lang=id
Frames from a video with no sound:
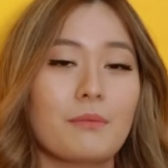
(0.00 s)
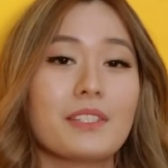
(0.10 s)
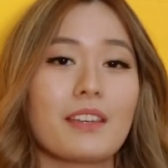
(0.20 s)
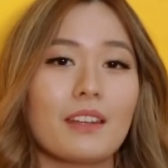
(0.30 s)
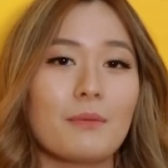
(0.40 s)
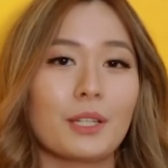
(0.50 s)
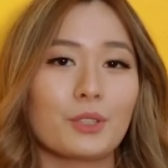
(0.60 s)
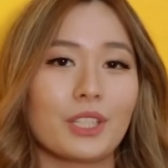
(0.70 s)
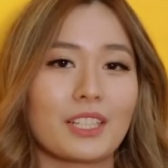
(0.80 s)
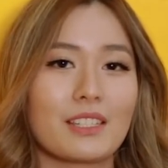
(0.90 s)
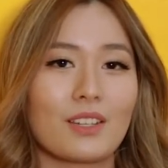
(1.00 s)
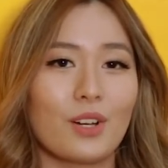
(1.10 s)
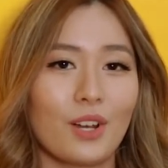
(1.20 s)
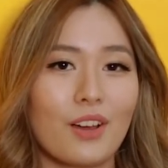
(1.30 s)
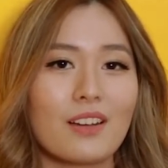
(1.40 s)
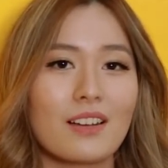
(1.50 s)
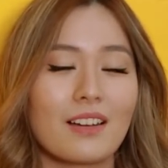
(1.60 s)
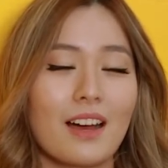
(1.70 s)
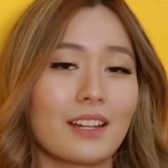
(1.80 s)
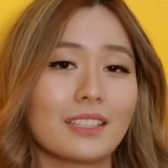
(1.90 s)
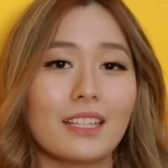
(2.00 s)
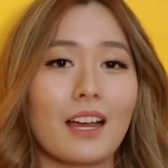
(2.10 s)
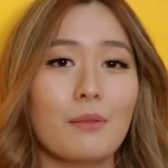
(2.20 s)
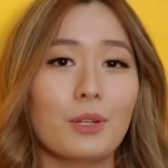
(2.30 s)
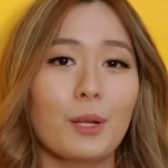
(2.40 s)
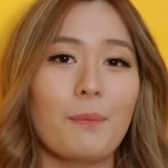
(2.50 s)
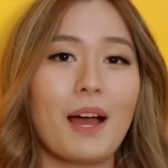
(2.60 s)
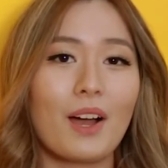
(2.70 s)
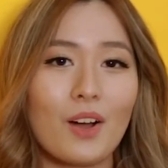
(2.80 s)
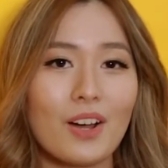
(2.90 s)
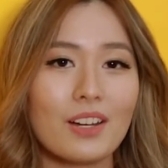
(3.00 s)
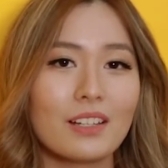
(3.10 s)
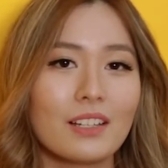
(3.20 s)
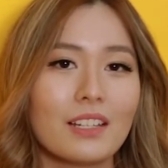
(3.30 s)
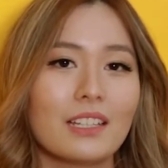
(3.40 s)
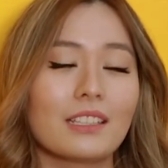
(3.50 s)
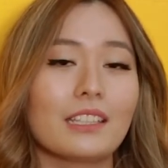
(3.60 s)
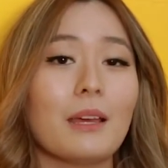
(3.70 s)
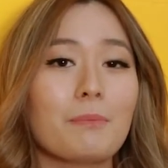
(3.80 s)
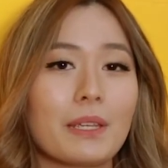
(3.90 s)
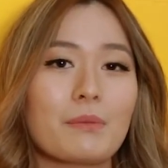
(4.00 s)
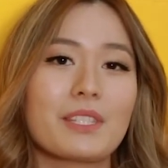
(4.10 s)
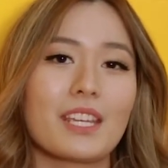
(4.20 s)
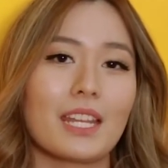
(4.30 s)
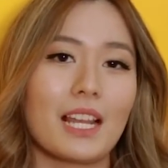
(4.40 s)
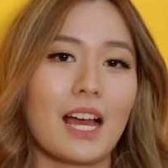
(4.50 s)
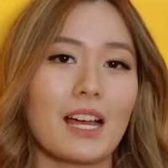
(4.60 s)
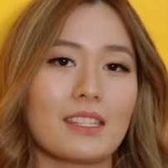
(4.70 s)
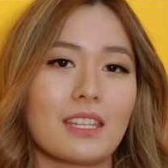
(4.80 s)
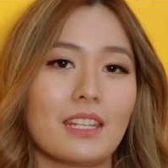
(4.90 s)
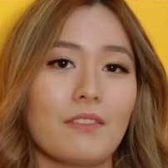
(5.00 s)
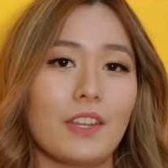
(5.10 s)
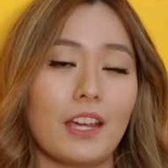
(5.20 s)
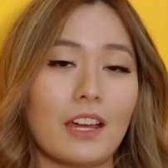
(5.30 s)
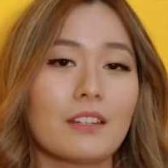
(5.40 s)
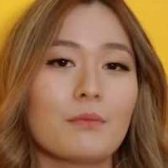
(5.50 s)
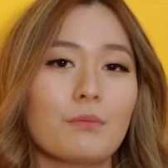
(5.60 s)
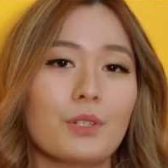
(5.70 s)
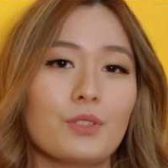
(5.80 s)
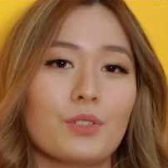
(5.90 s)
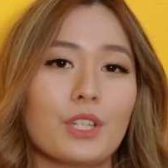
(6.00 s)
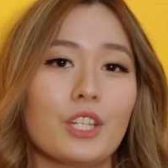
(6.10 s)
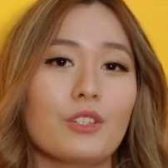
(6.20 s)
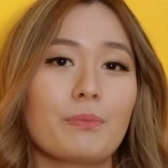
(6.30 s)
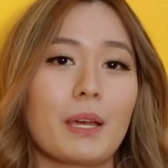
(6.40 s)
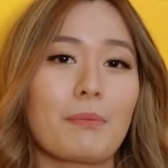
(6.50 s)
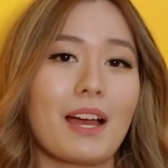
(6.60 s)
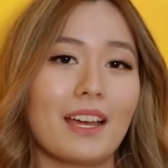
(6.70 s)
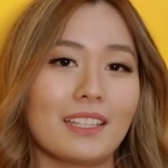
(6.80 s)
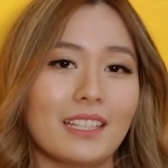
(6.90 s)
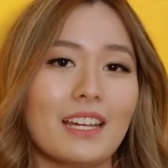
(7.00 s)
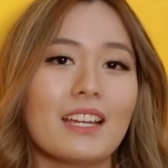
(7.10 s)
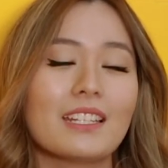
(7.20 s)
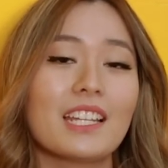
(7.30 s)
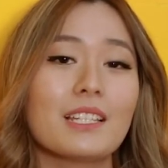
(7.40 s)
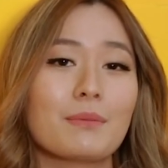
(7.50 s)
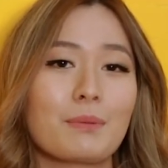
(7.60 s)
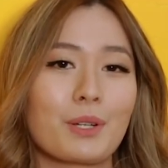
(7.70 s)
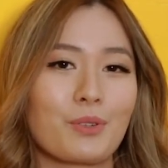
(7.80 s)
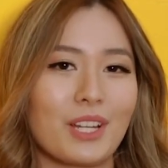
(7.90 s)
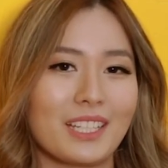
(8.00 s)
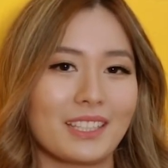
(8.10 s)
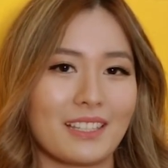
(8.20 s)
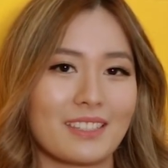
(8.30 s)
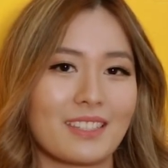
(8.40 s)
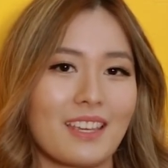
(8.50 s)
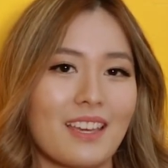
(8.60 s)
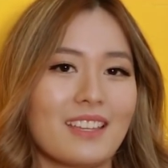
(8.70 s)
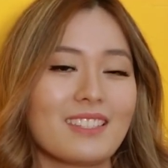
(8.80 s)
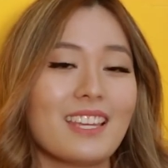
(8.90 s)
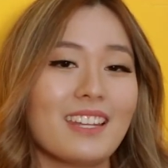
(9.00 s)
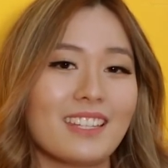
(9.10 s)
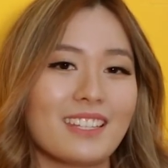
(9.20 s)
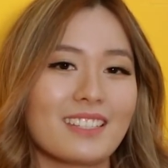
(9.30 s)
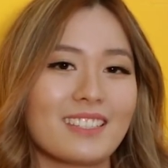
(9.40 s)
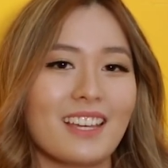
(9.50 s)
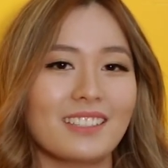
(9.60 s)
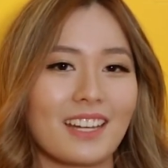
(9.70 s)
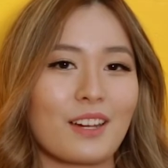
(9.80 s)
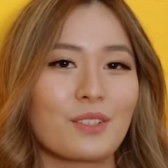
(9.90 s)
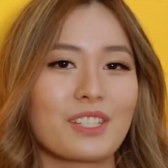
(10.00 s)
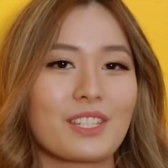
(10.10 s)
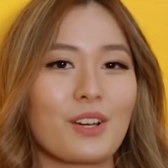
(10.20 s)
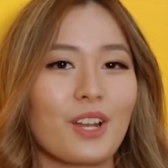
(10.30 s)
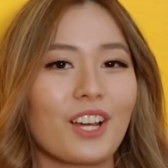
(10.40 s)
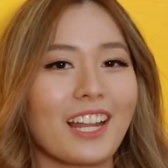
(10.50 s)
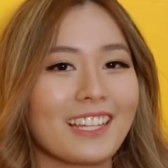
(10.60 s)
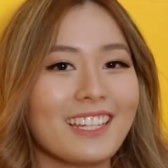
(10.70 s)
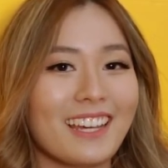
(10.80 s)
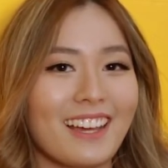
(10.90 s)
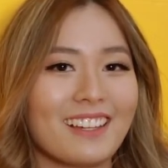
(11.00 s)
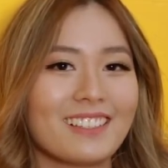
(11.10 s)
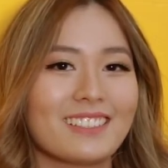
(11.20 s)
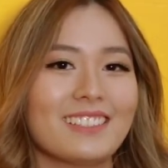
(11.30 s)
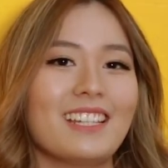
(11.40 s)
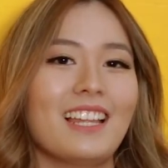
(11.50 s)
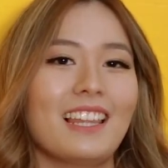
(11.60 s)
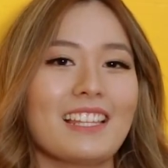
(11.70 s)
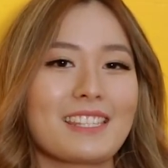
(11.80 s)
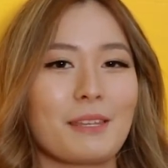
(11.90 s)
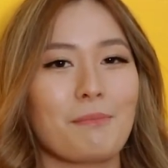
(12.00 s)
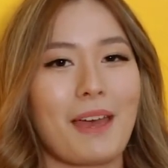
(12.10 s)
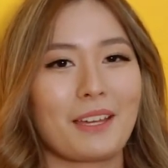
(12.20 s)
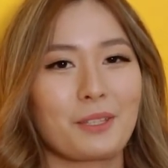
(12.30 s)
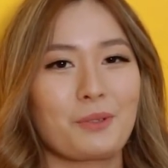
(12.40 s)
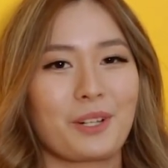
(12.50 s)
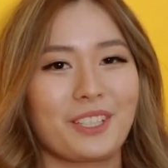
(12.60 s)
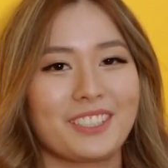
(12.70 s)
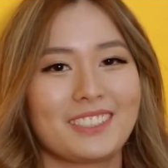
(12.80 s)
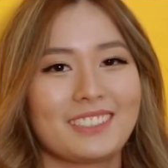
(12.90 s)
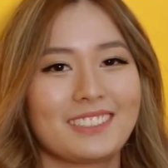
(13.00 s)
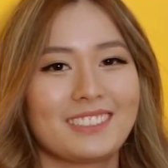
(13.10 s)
Mencari bantuan ke psikolog nggak artinya kamu lemah kok, tetapi menjadi langkah signifikan menuju hidup yang bahagia dan lebih berkualitas. Jadi, jangan ragu ke psikolog lagi ya. Let's impact the world.